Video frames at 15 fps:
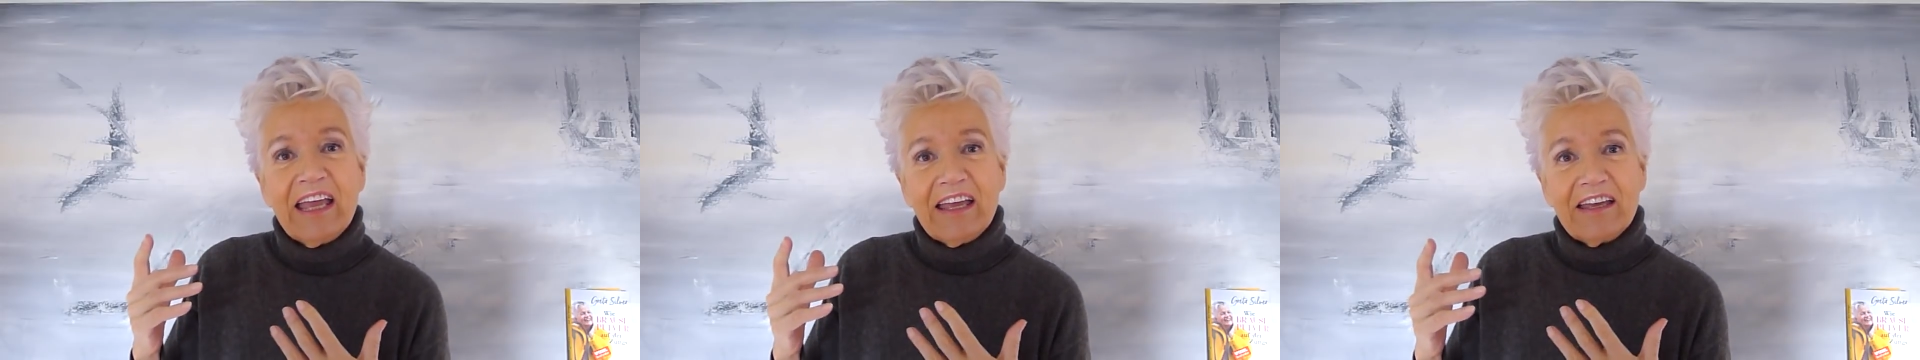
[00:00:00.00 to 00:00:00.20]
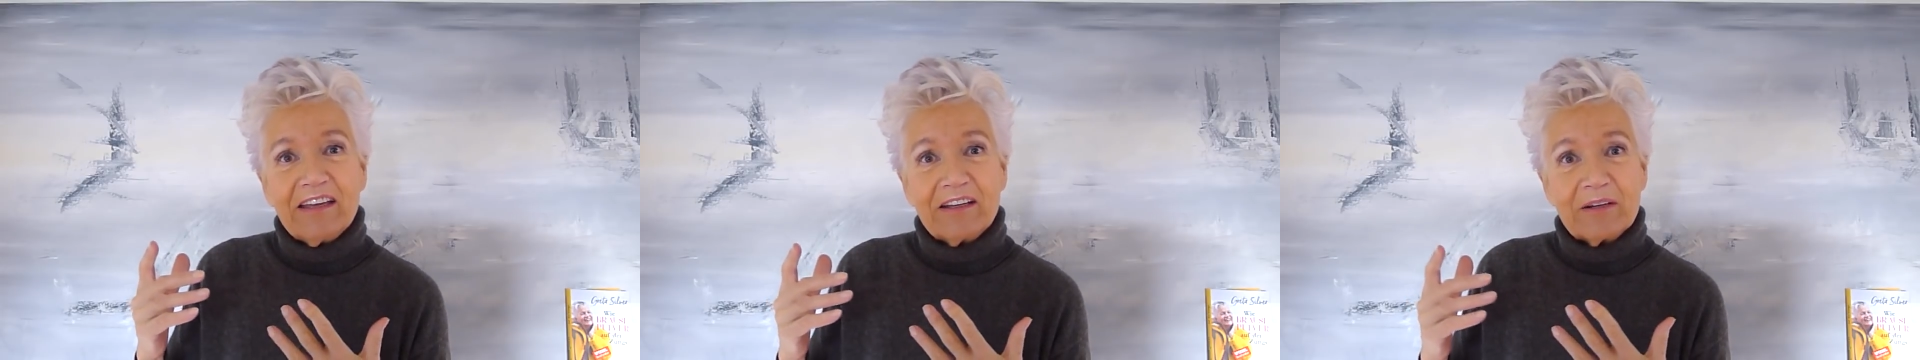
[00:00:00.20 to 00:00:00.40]

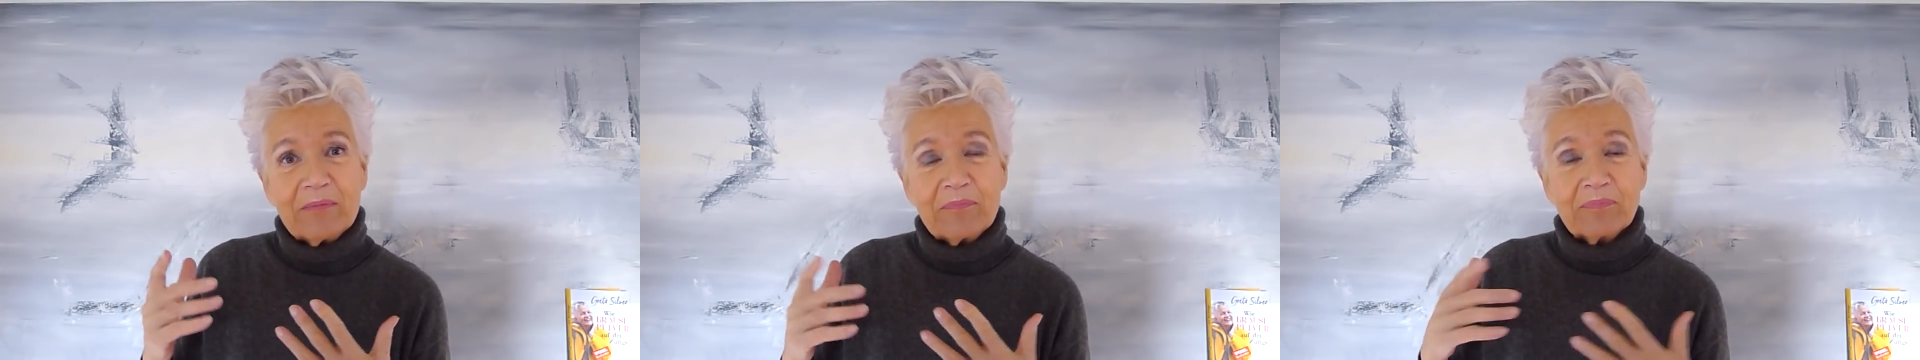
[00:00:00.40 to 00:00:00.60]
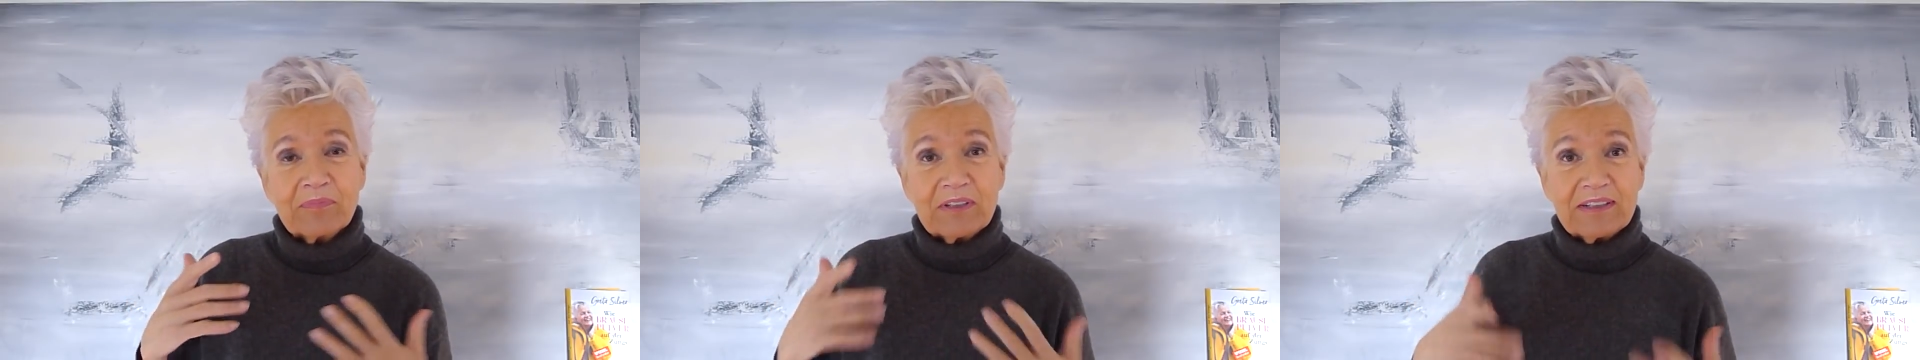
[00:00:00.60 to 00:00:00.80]

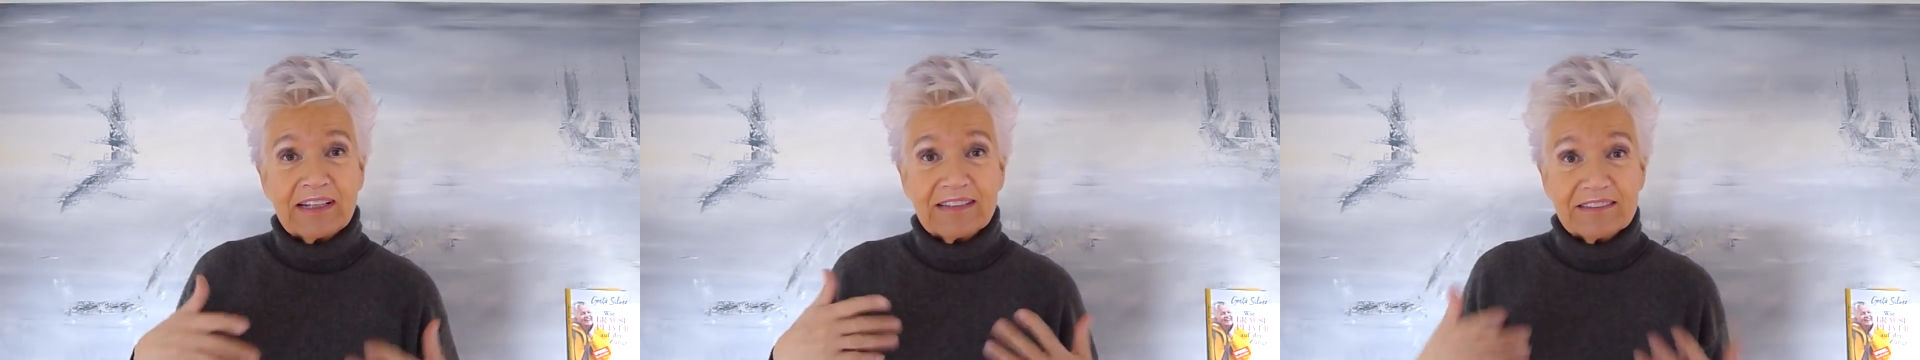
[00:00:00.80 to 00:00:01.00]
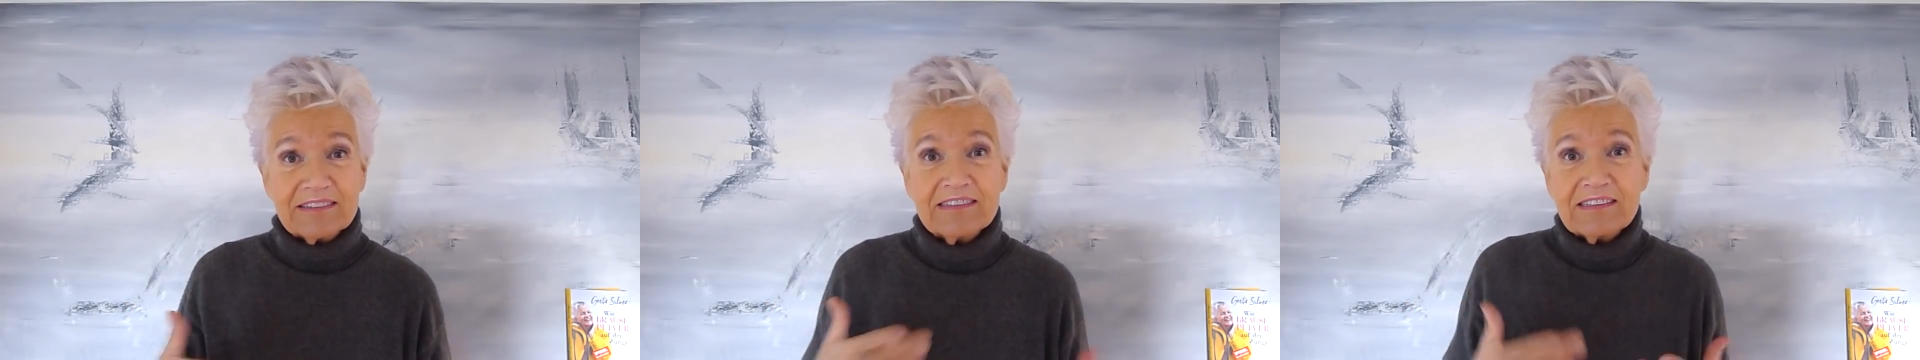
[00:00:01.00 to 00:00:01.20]
Ähm,
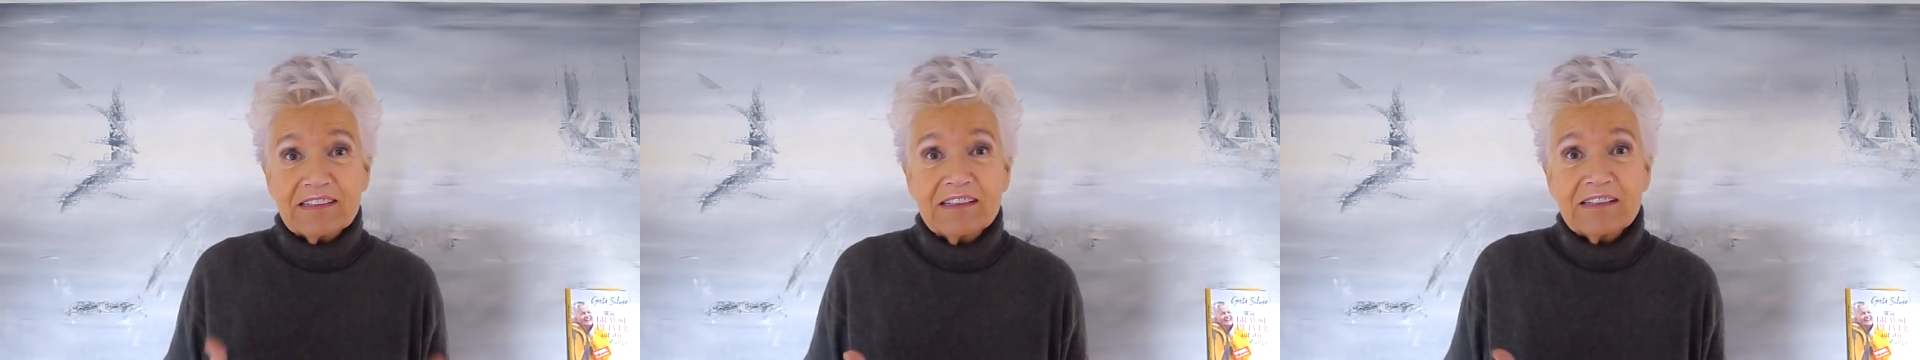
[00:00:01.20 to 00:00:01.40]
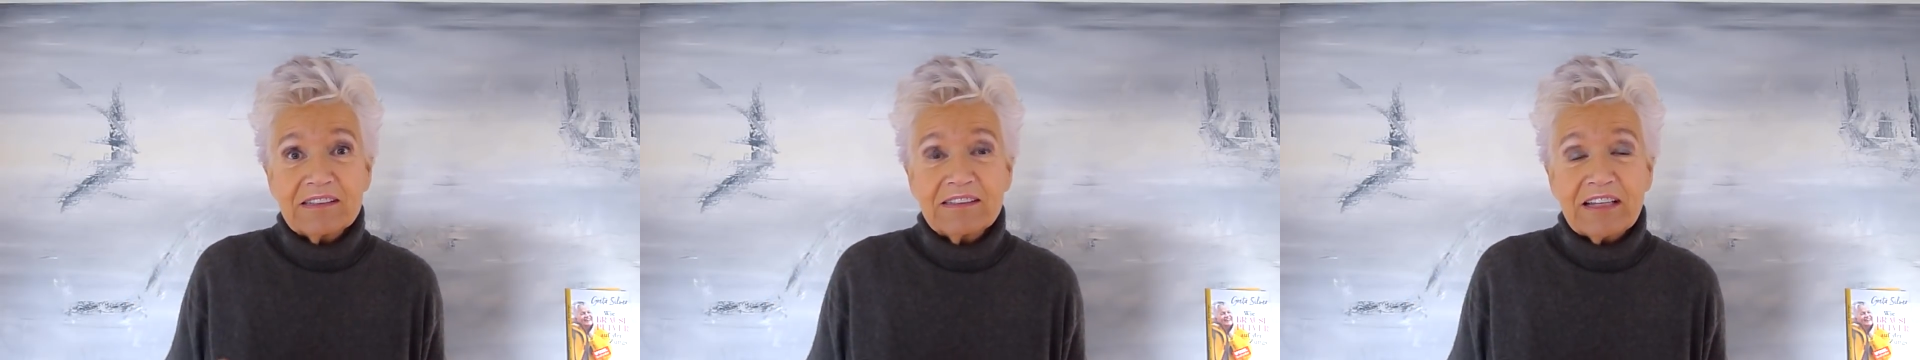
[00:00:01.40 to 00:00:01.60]
das
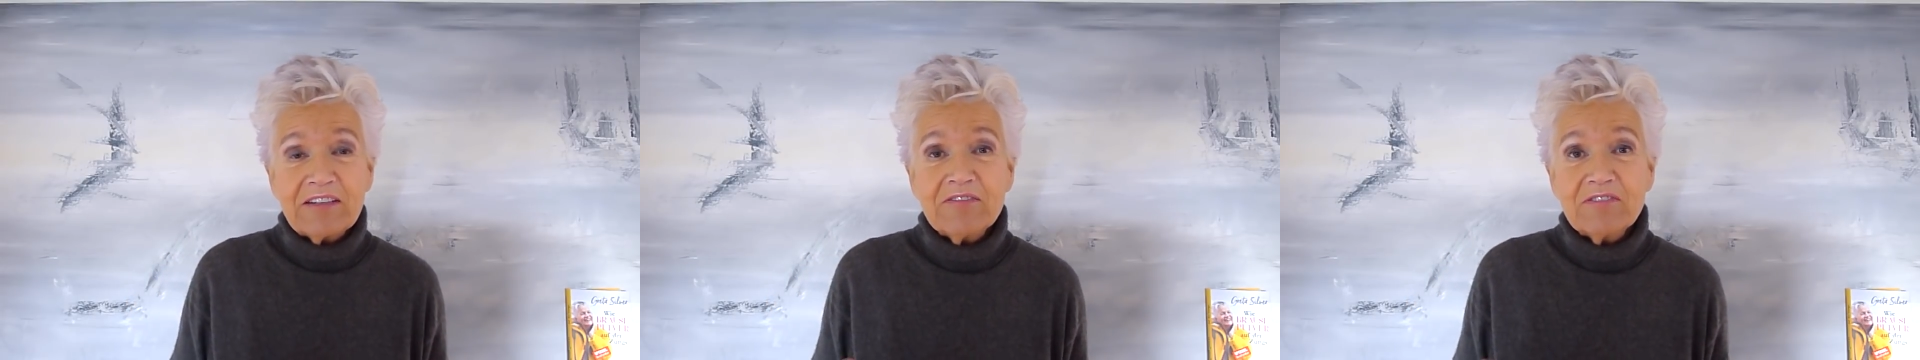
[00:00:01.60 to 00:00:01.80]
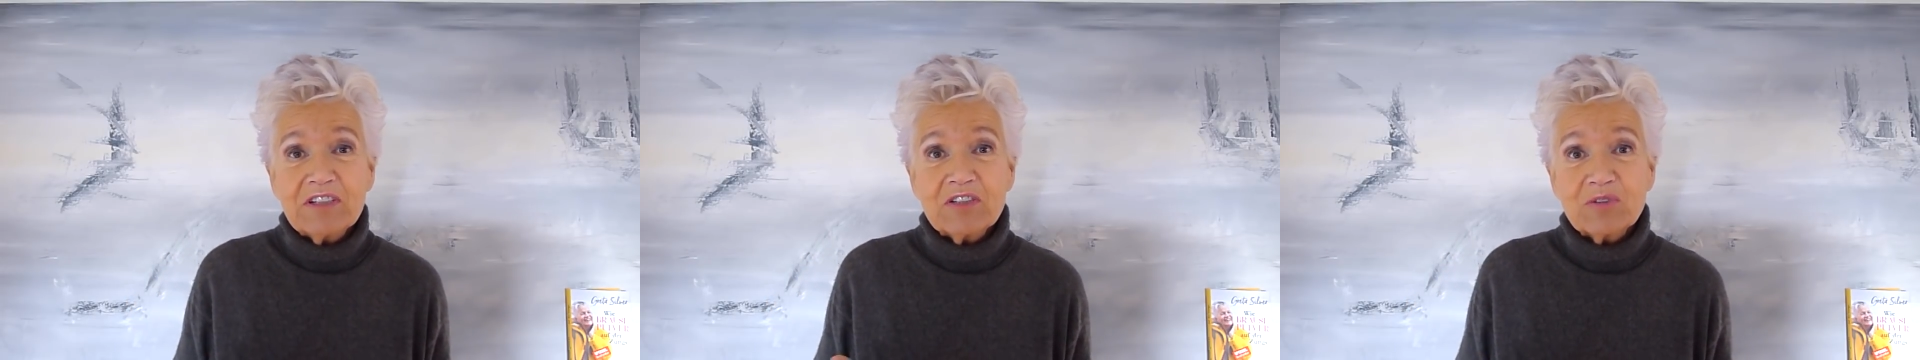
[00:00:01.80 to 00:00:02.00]
äh,
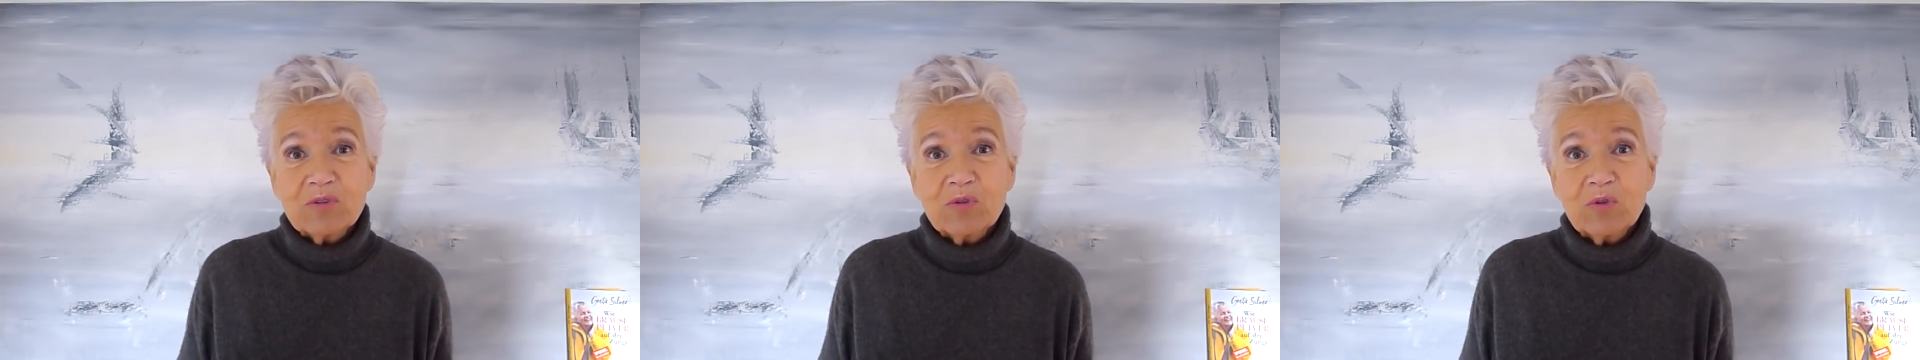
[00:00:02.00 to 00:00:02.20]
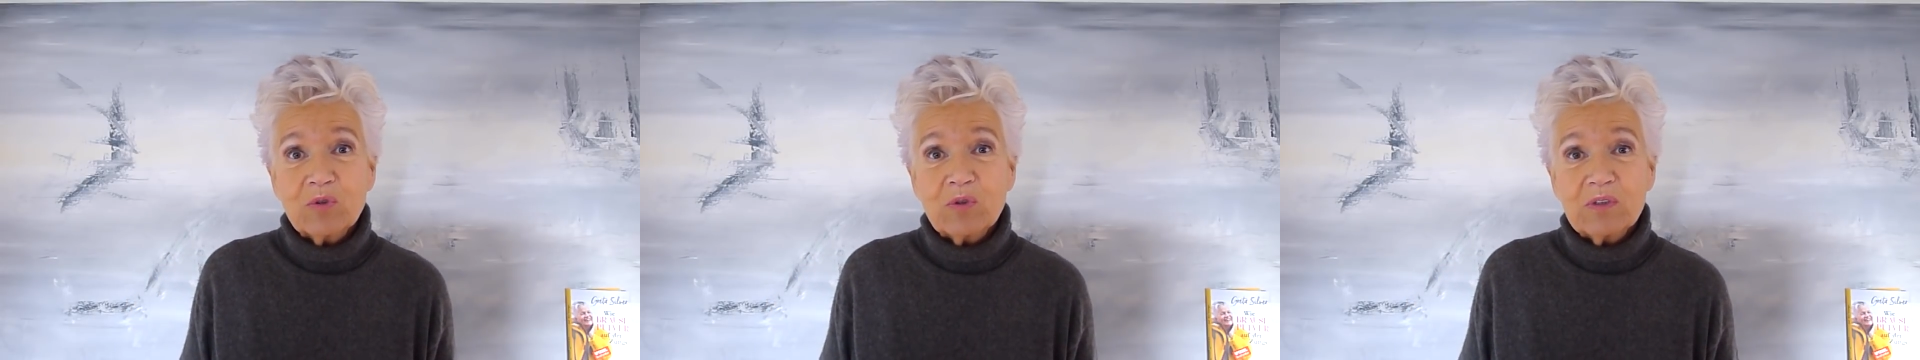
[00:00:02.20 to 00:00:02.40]
nennen wir
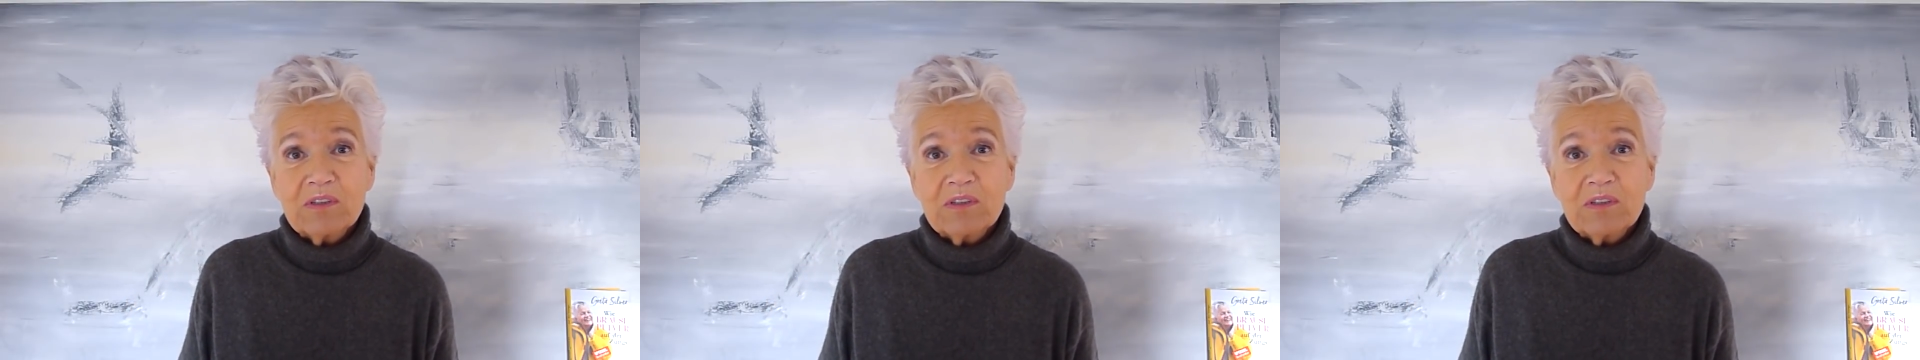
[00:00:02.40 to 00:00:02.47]
so.